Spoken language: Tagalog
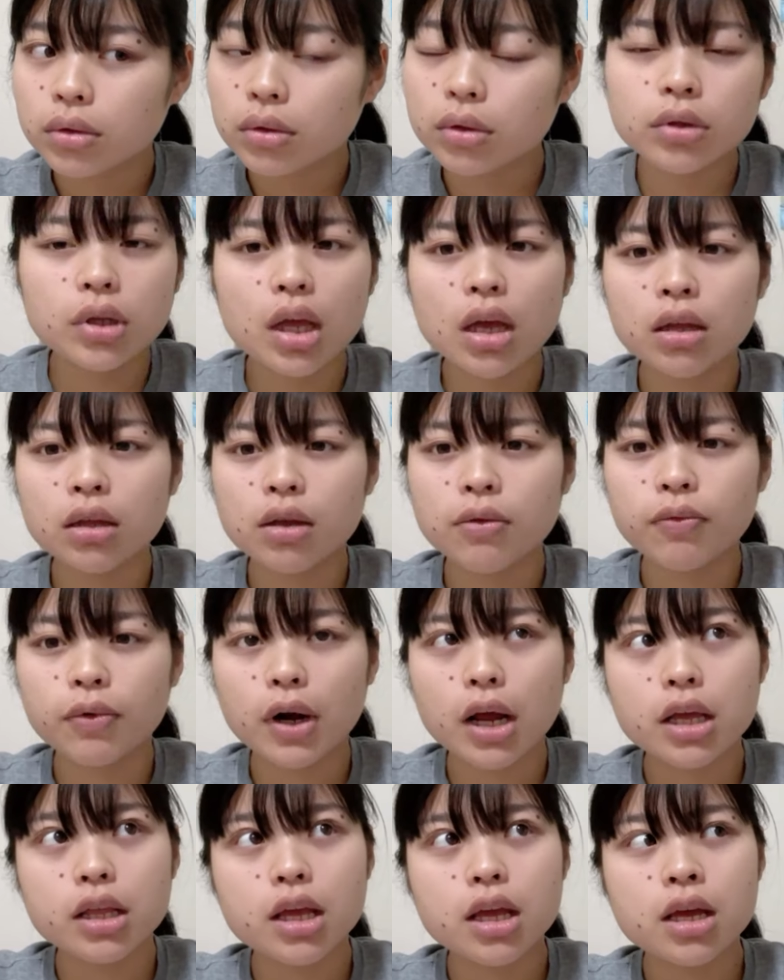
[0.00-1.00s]
Hindi, hindi
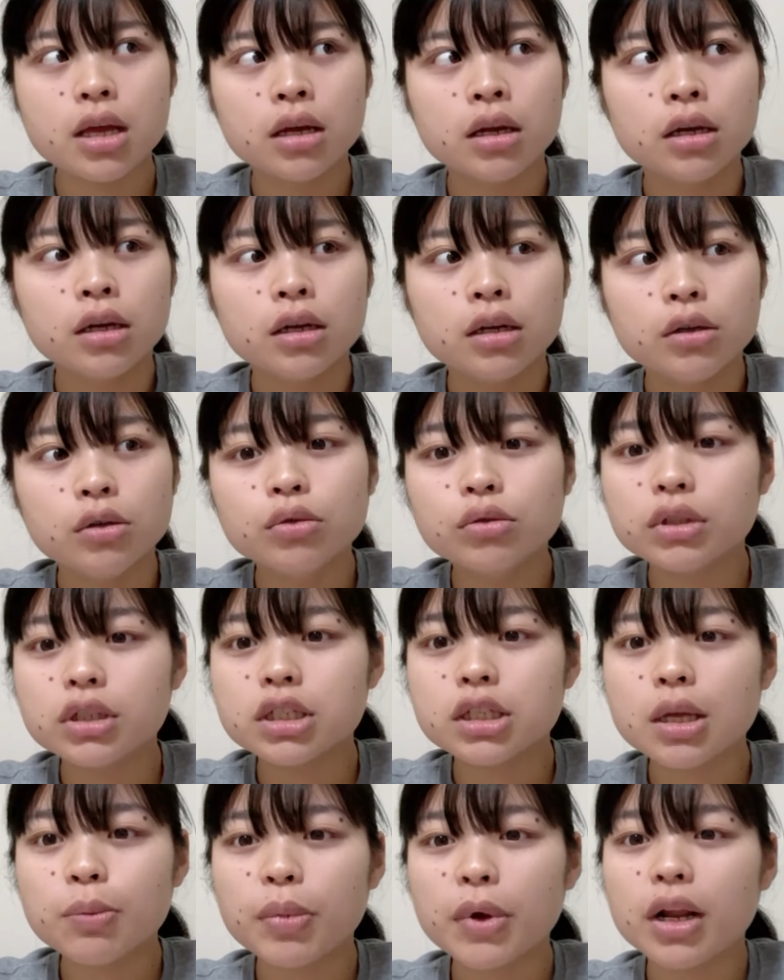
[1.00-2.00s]
Friday.
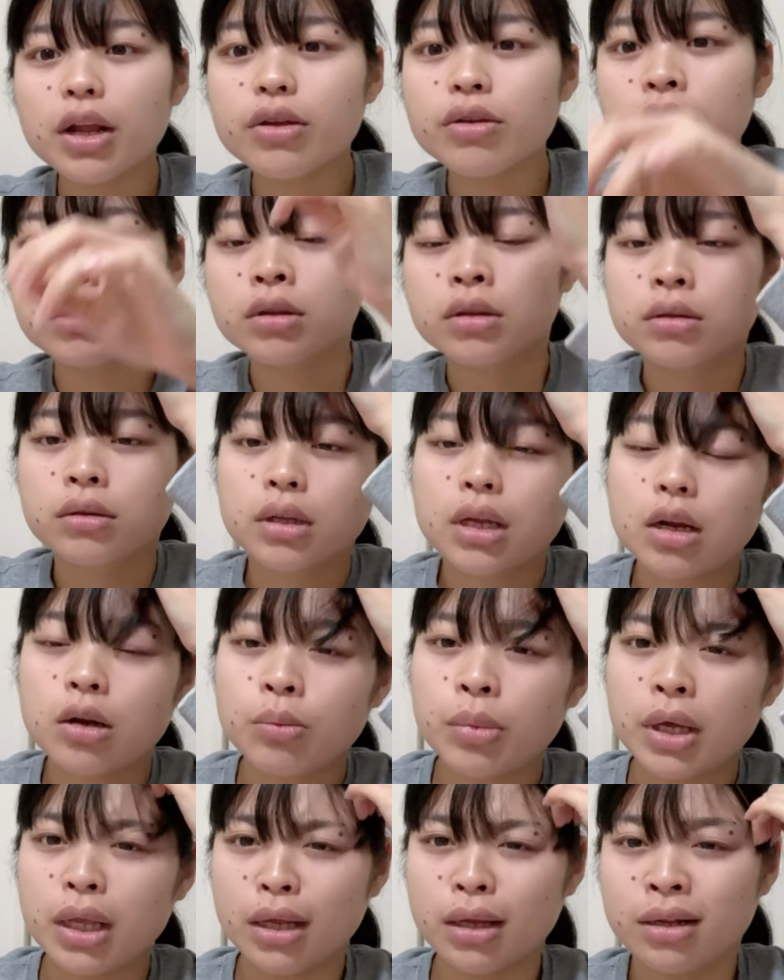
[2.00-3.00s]
Lunes na pala yun.
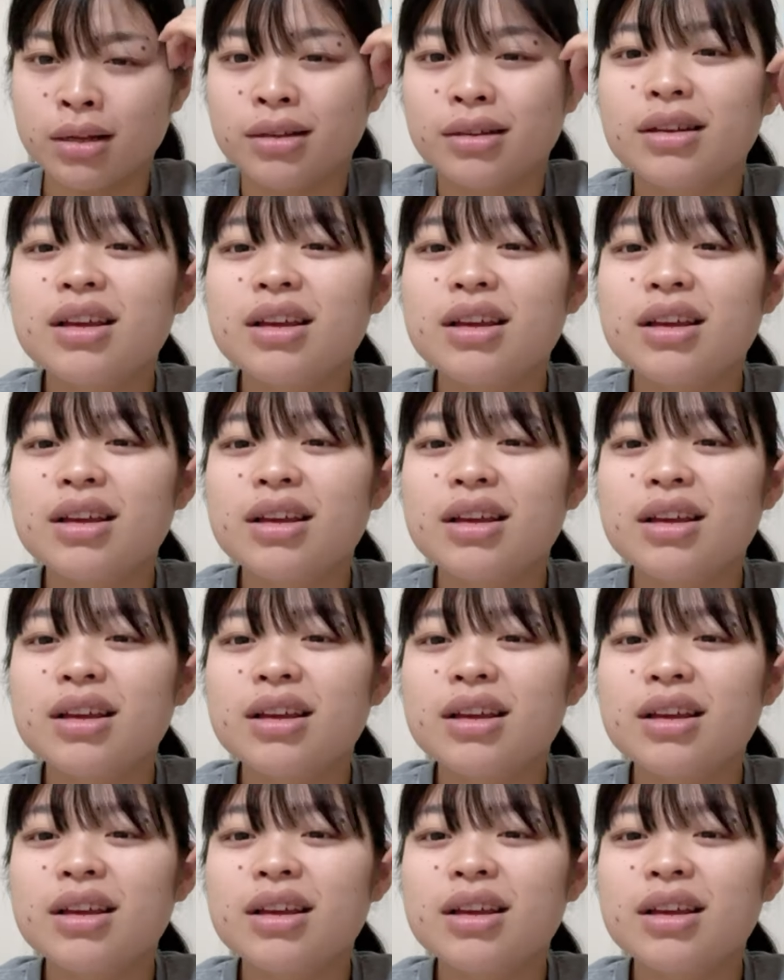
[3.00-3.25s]
Ano ba yan?